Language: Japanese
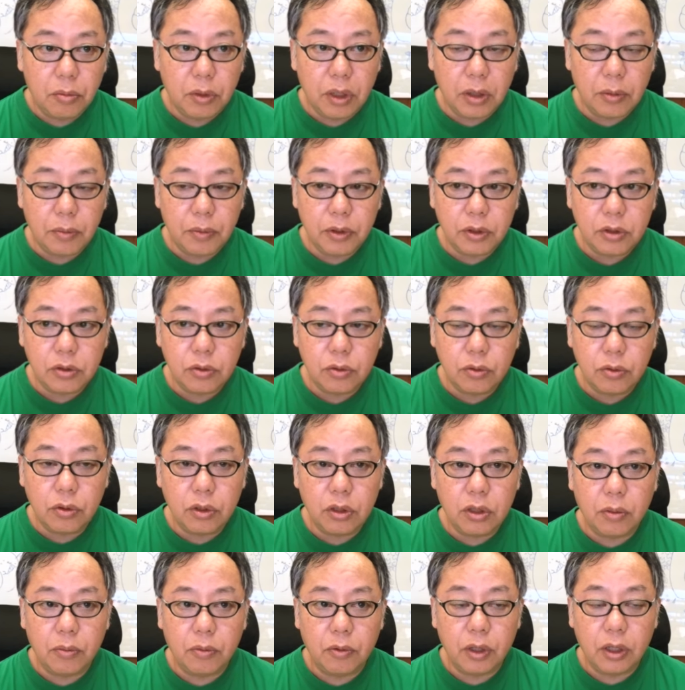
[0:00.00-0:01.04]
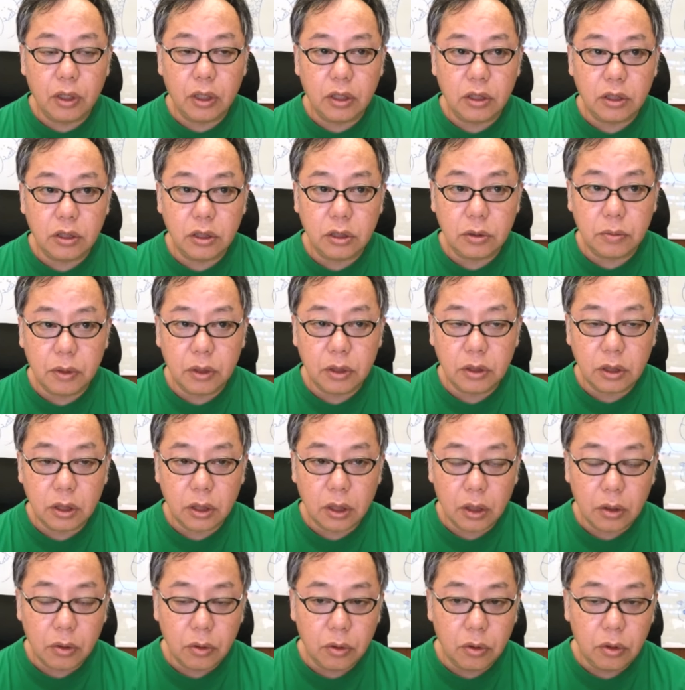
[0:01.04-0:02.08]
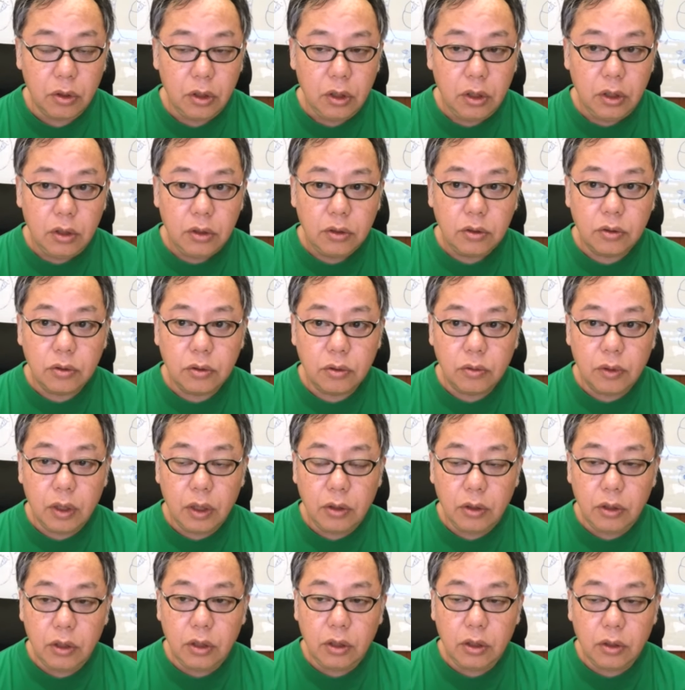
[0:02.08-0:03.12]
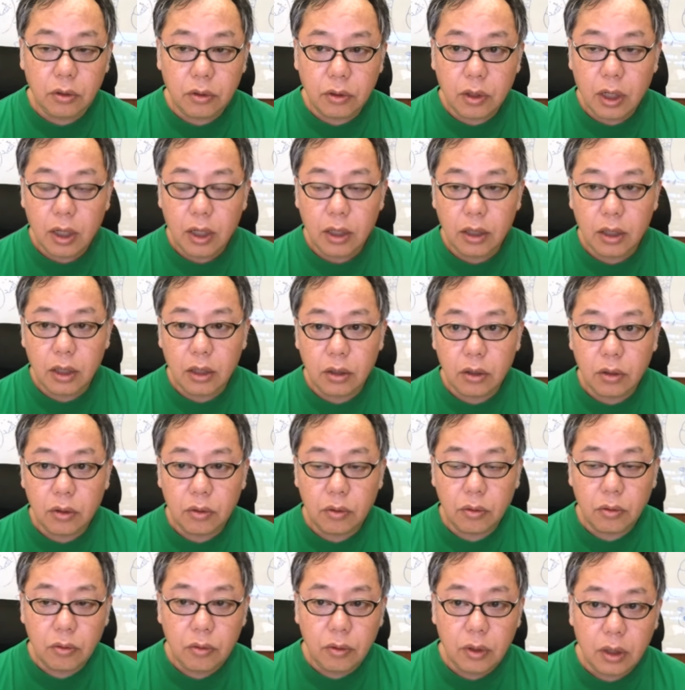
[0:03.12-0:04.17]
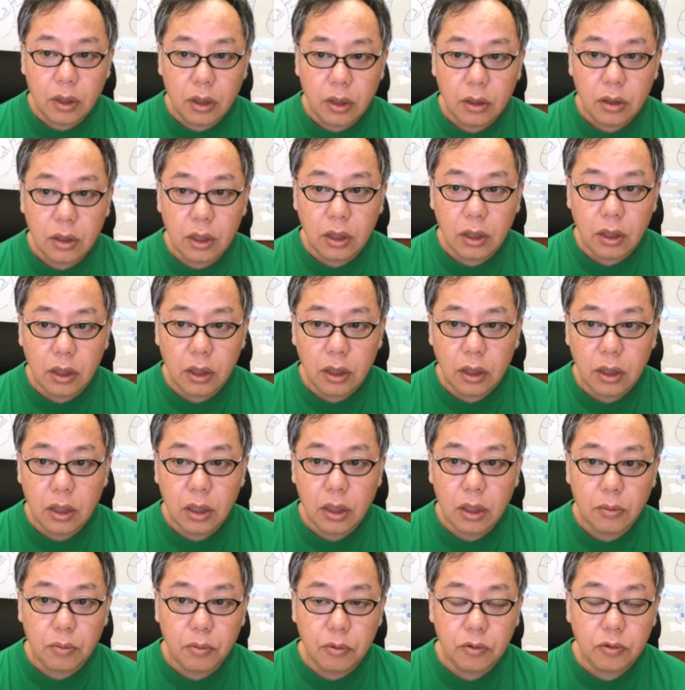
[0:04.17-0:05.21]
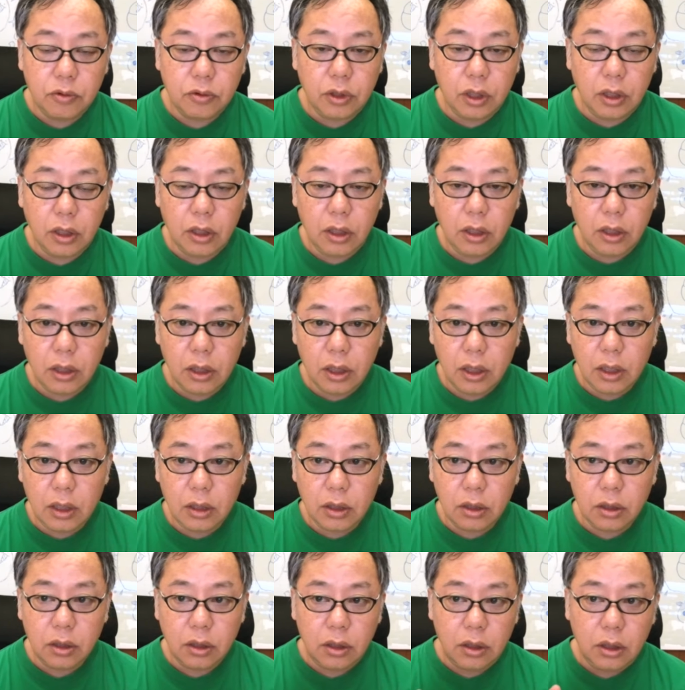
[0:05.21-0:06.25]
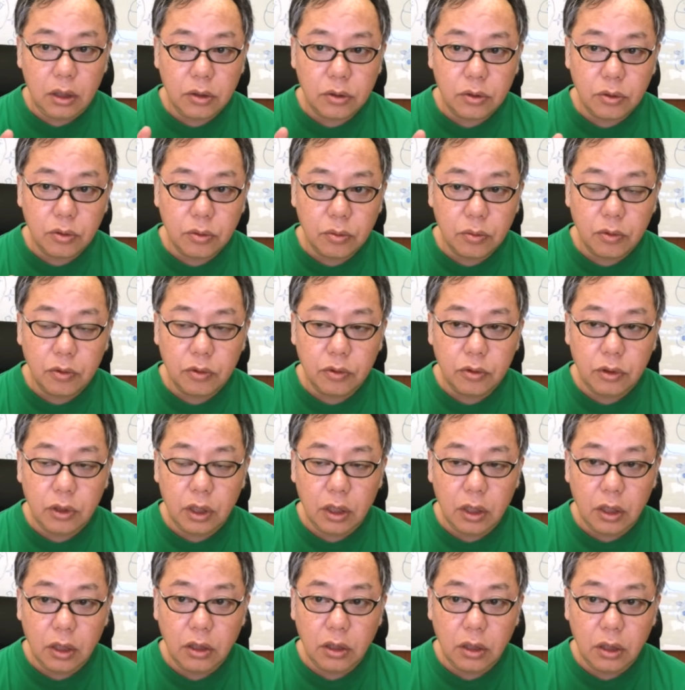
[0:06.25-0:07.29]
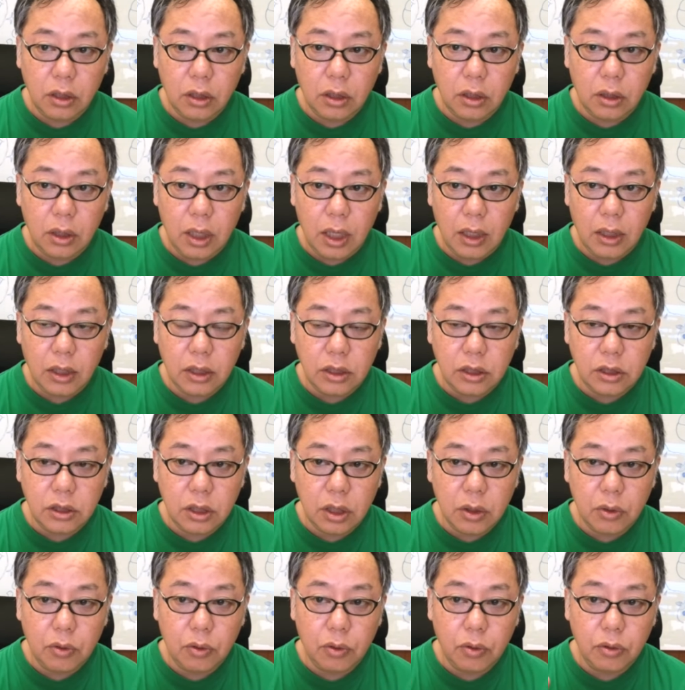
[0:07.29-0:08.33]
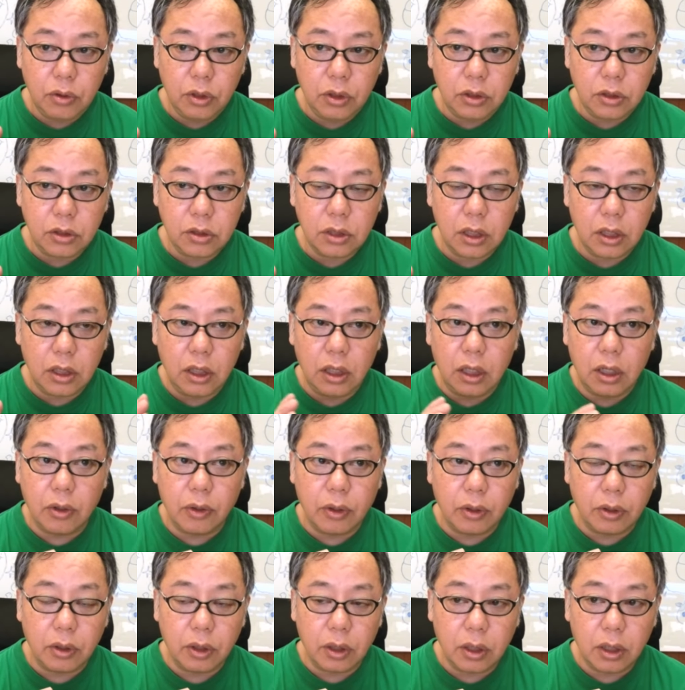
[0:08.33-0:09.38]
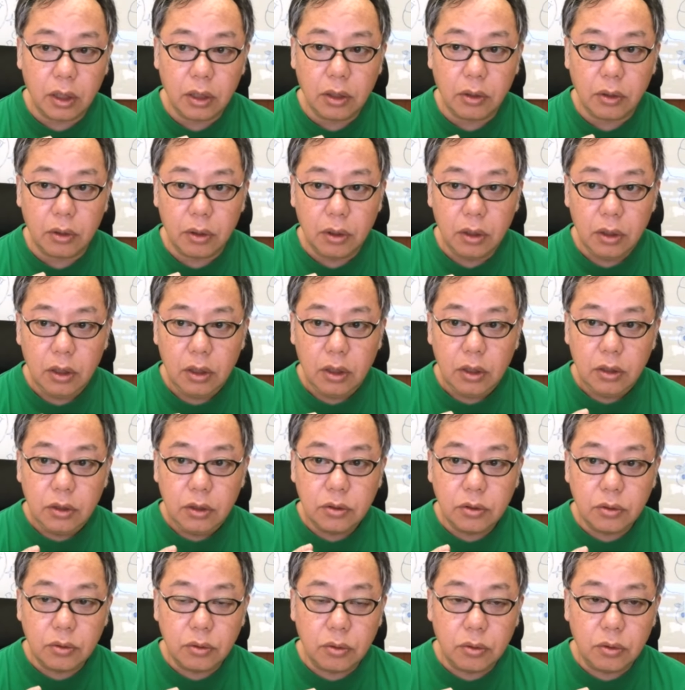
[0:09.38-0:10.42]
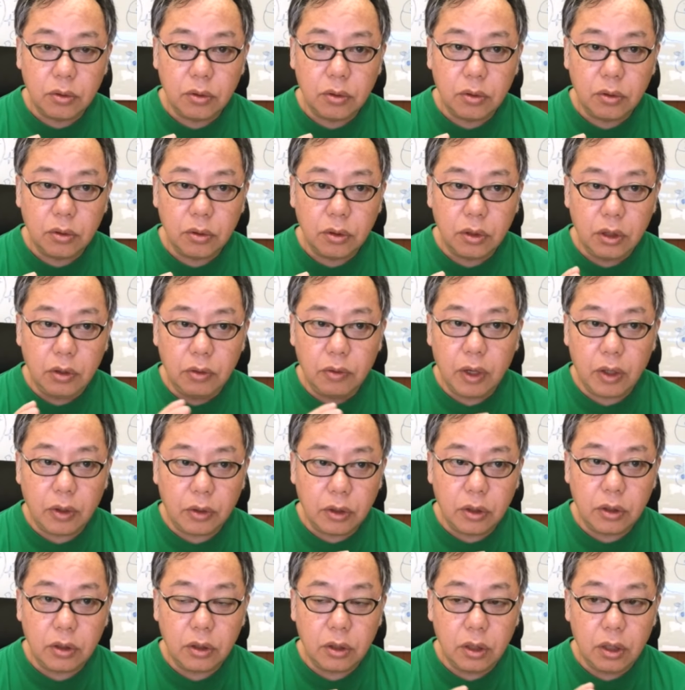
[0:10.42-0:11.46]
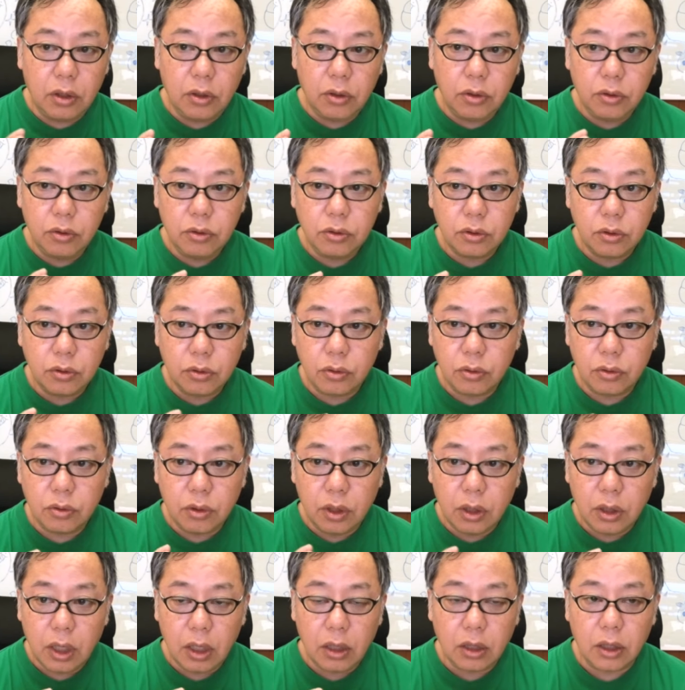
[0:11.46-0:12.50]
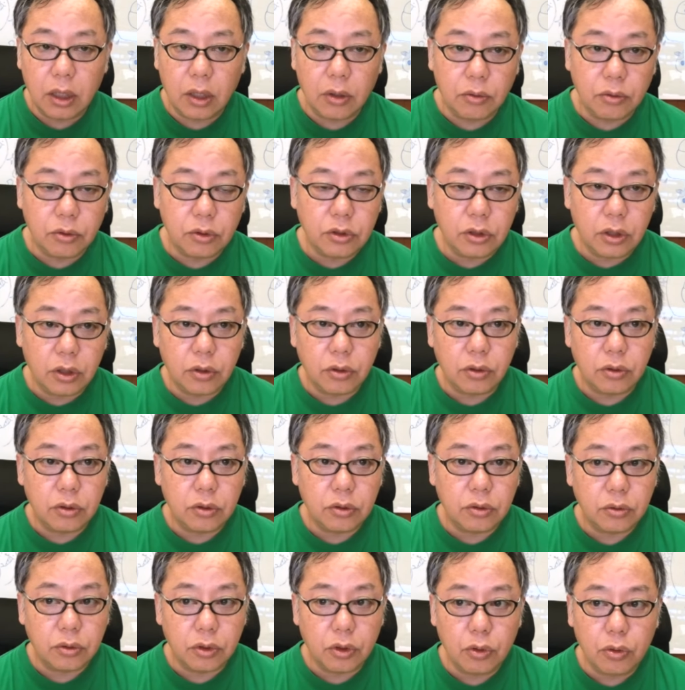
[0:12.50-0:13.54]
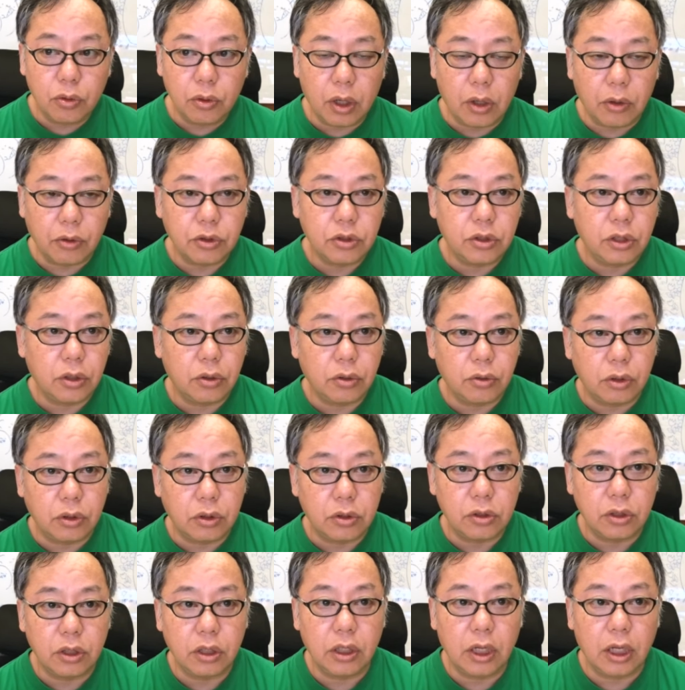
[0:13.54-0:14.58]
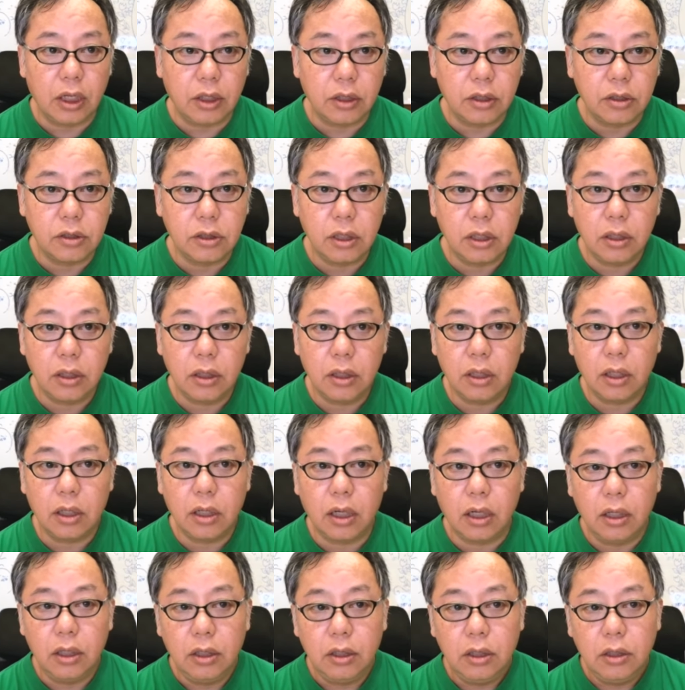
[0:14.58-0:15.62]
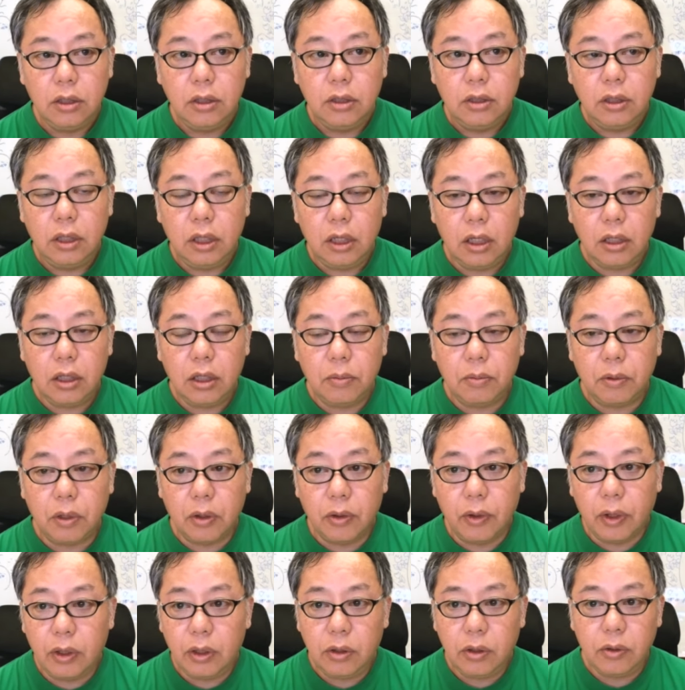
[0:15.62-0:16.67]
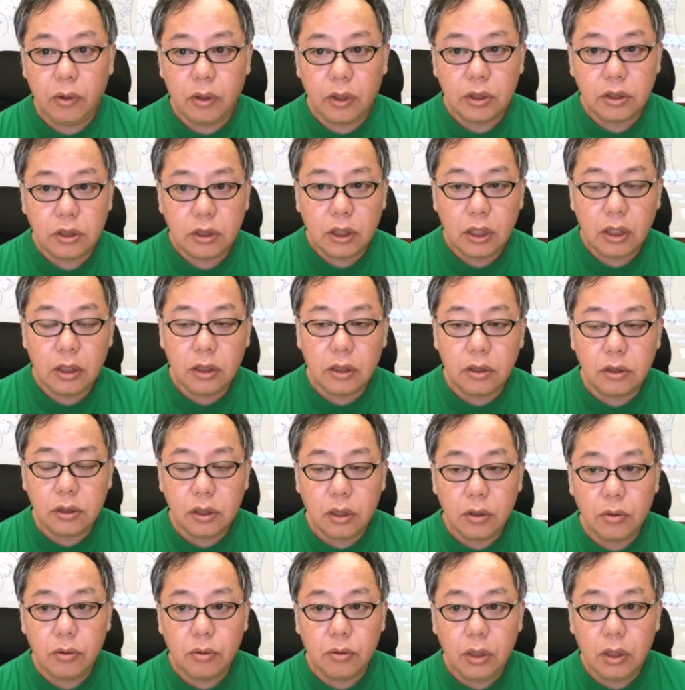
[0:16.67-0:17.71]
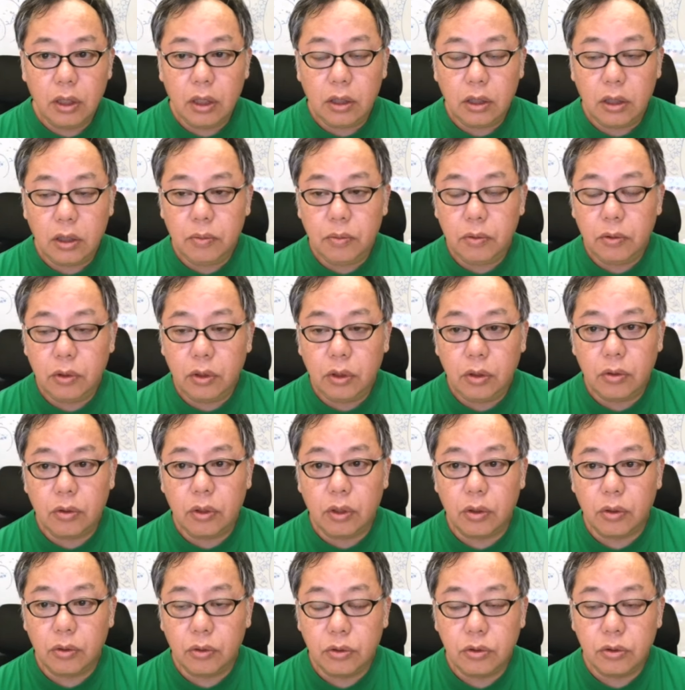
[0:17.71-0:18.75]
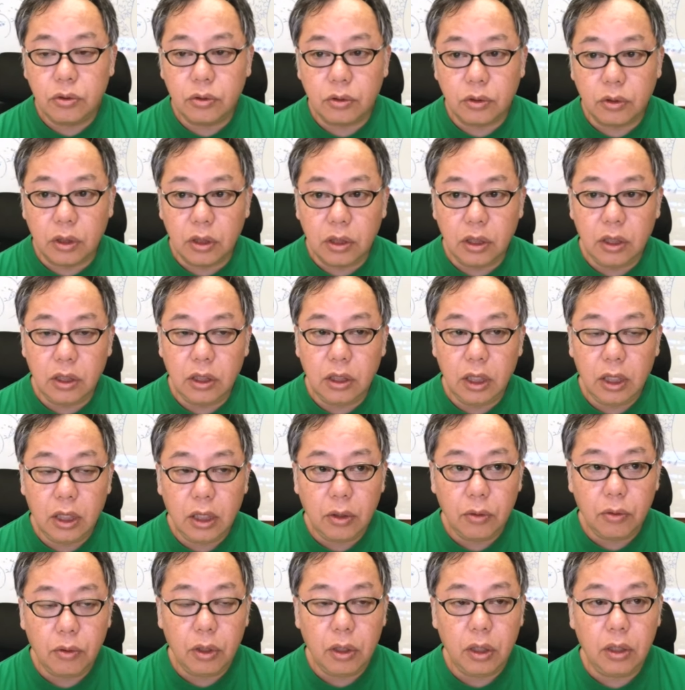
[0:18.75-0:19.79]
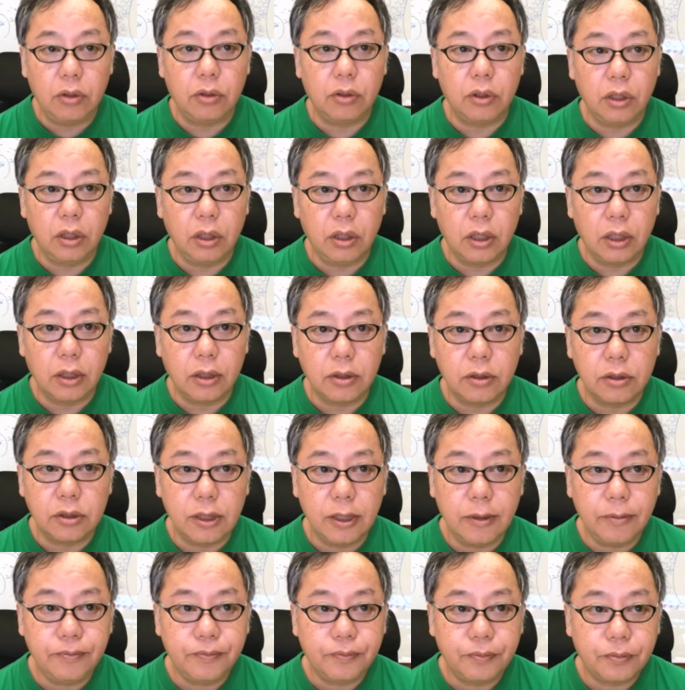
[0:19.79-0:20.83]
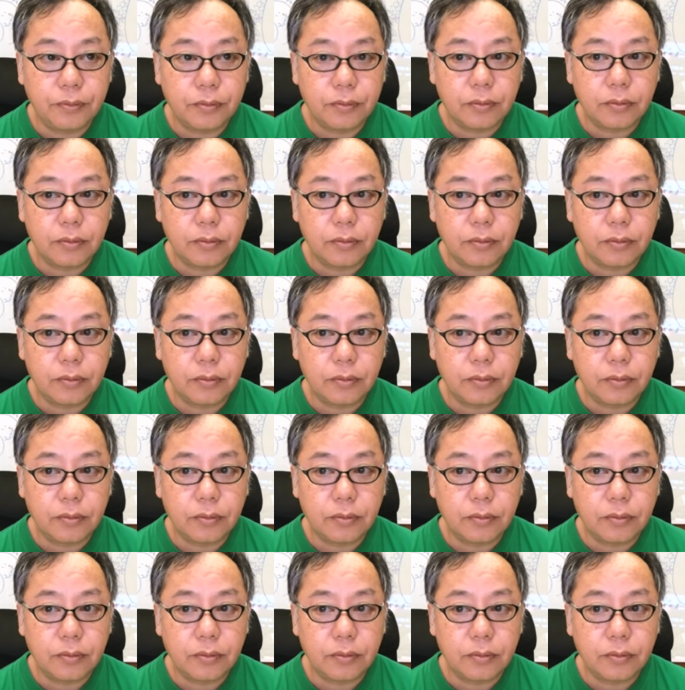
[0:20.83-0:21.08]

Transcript: また別の動画でもお話ししましたけど、その悪いっていう概念っていうのは、何か目的があって、その目的に対して効率がいいか悪いかで、その、いい悪いっていう、その判断をしてる、その評価をしてるに過ぎないんですね。だから、ネガティブが悪いってわけじゃないんですけど、ネガティブっていうのは要するに否定のエネルギーなんですね。